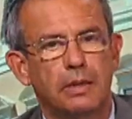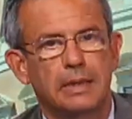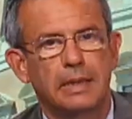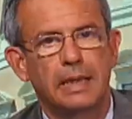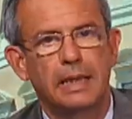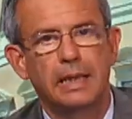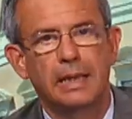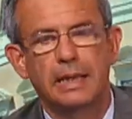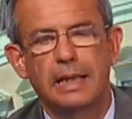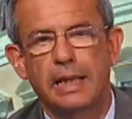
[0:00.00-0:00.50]

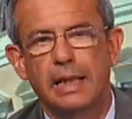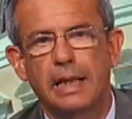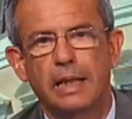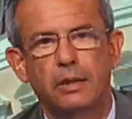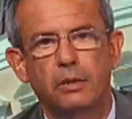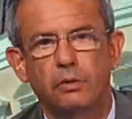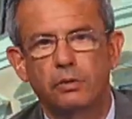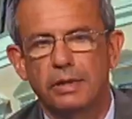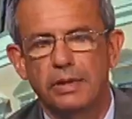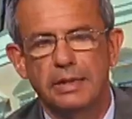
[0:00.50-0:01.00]
Stelle, dalla
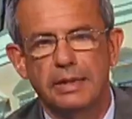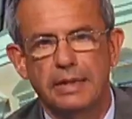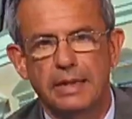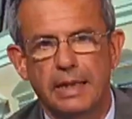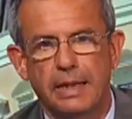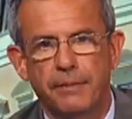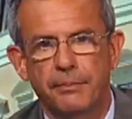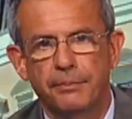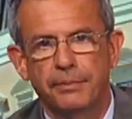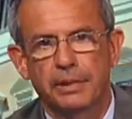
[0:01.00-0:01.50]

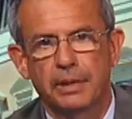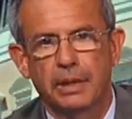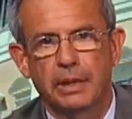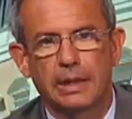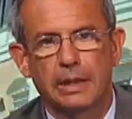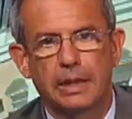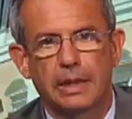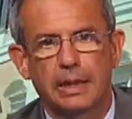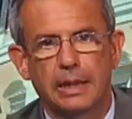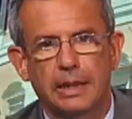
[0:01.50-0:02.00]
notizia
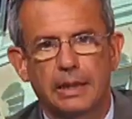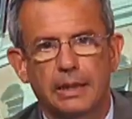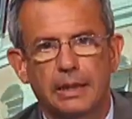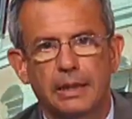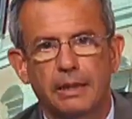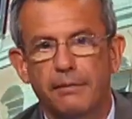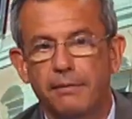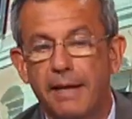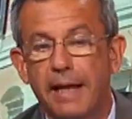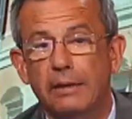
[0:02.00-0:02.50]
eh,
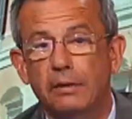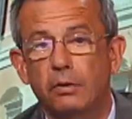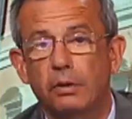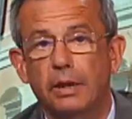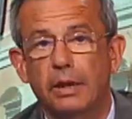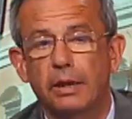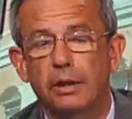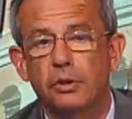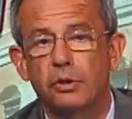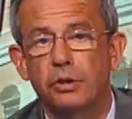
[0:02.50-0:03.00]
del fatto
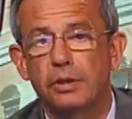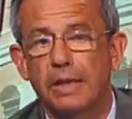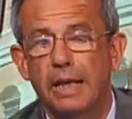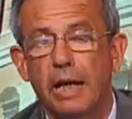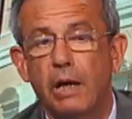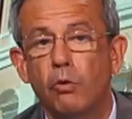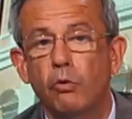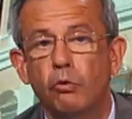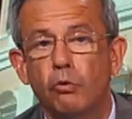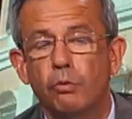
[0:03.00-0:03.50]
che ci
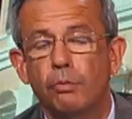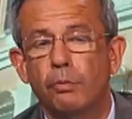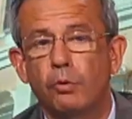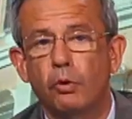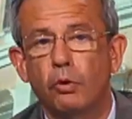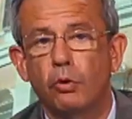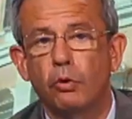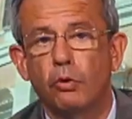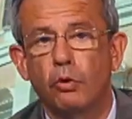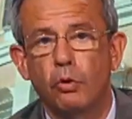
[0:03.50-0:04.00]
sarà un
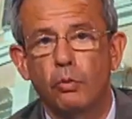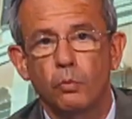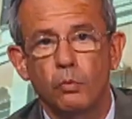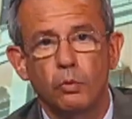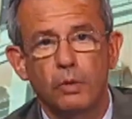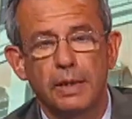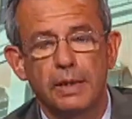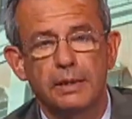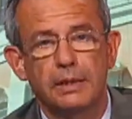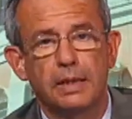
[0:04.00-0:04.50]
gruppo
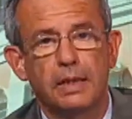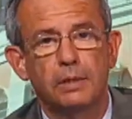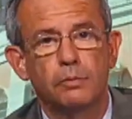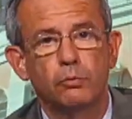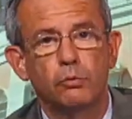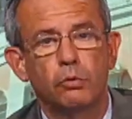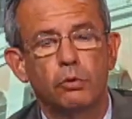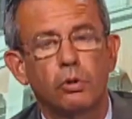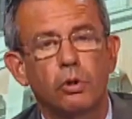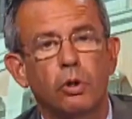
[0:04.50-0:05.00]
comune a
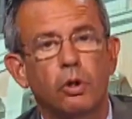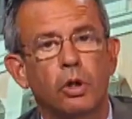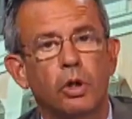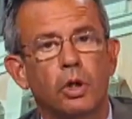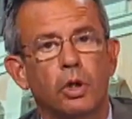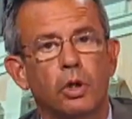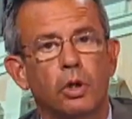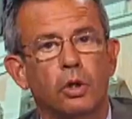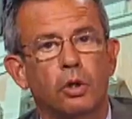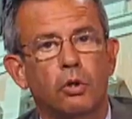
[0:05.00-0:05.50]
Strasburgo
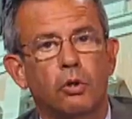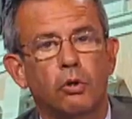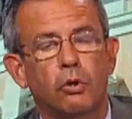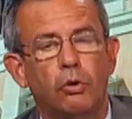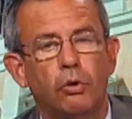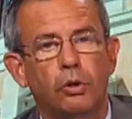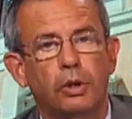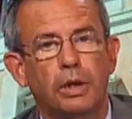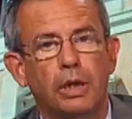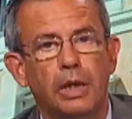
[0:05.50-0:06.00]

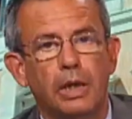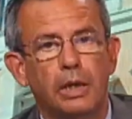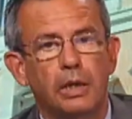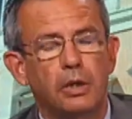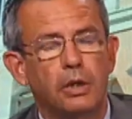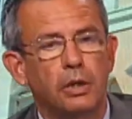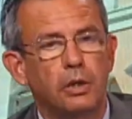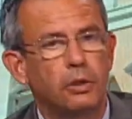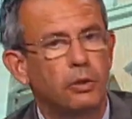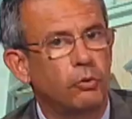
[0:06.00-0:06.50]
con
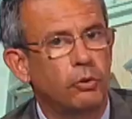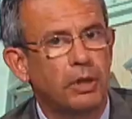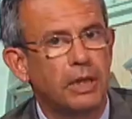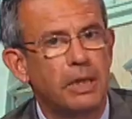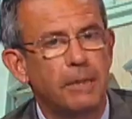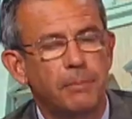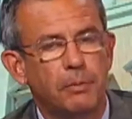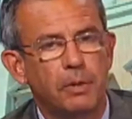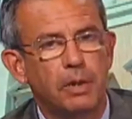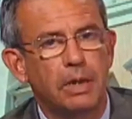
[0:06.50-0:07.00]
gli
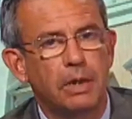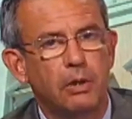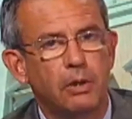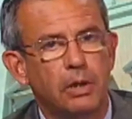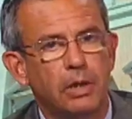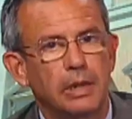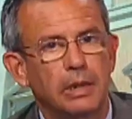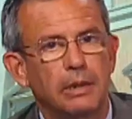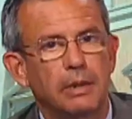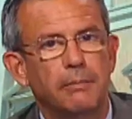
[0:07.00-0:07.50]
UKIP, quindi con
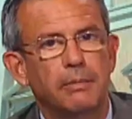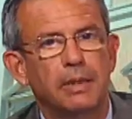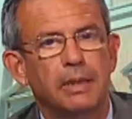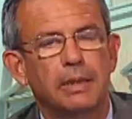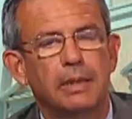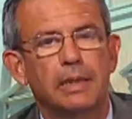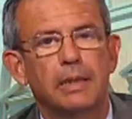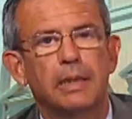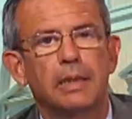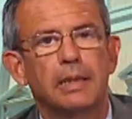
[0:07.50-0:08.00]
gli
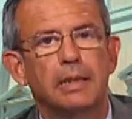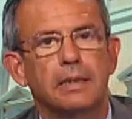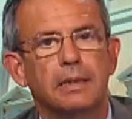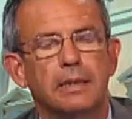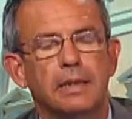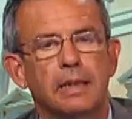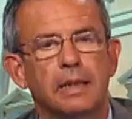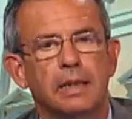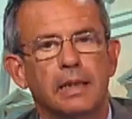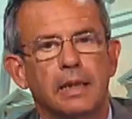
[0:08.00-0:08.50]

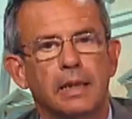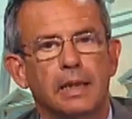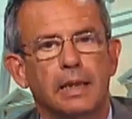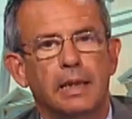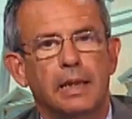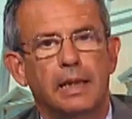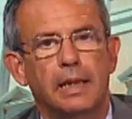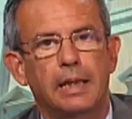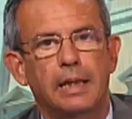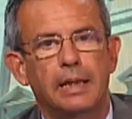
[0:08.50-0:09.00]
indipendentisti
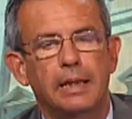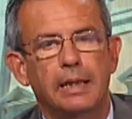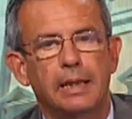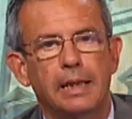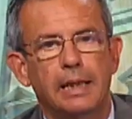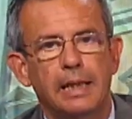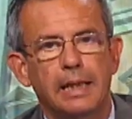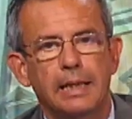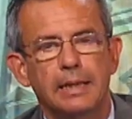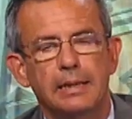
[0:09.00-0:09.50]
eh,
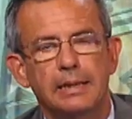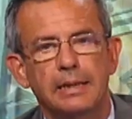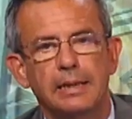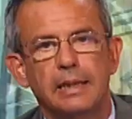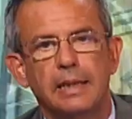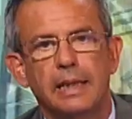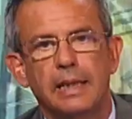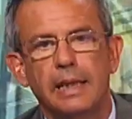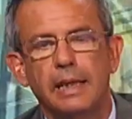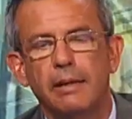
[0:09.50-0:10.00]

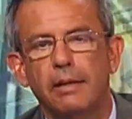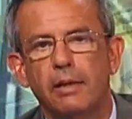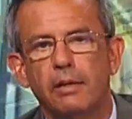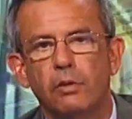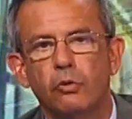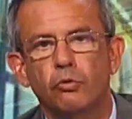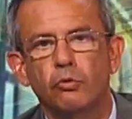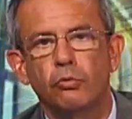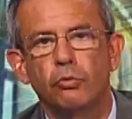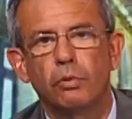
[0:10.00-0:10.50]
inglesi e
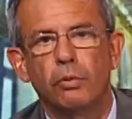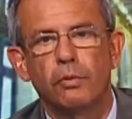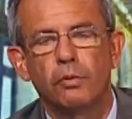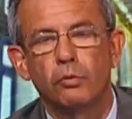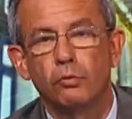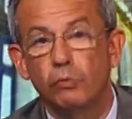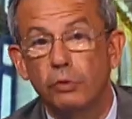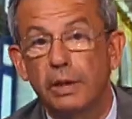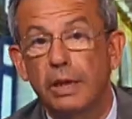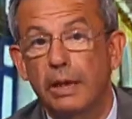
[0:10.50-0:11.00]
giu
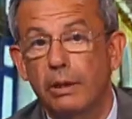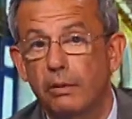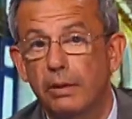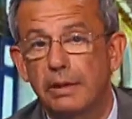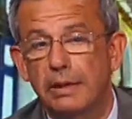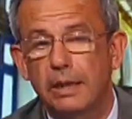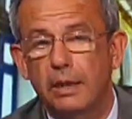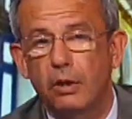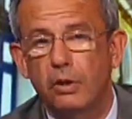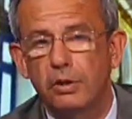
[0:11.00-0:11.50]
giudica
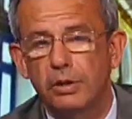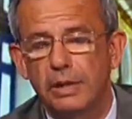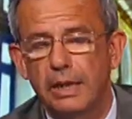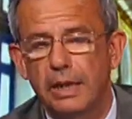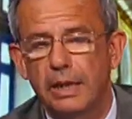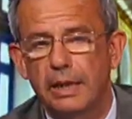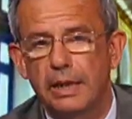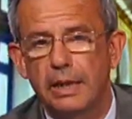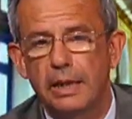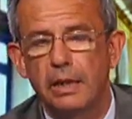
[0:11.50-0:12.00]
questa
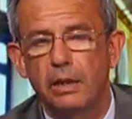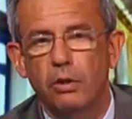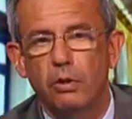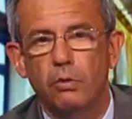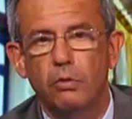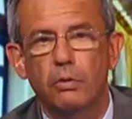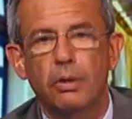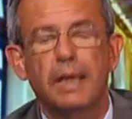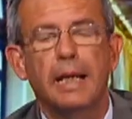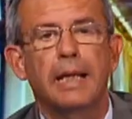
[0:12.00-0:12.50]
cosa Grillo
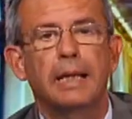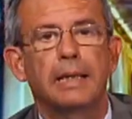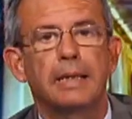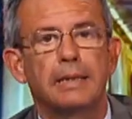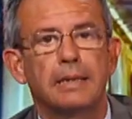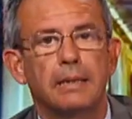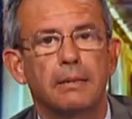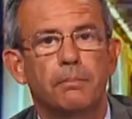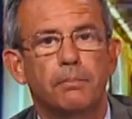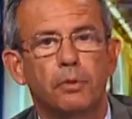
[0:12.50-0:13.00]
un grande
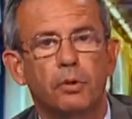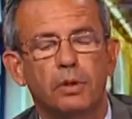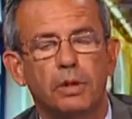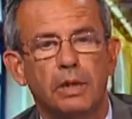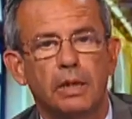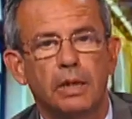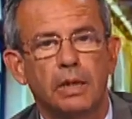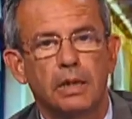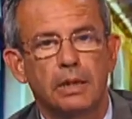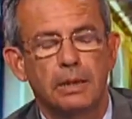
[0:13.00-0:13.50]
esempio
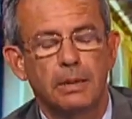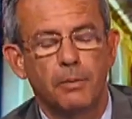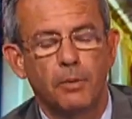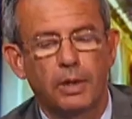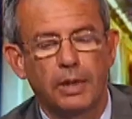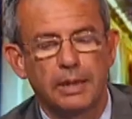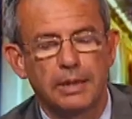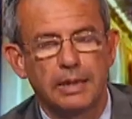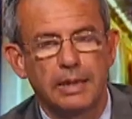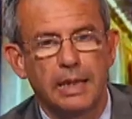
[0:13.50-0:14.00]
di
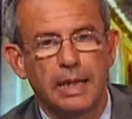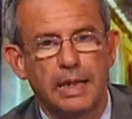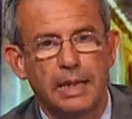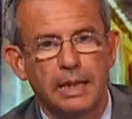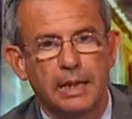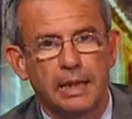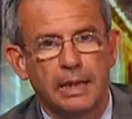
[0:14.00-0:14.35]
democrazia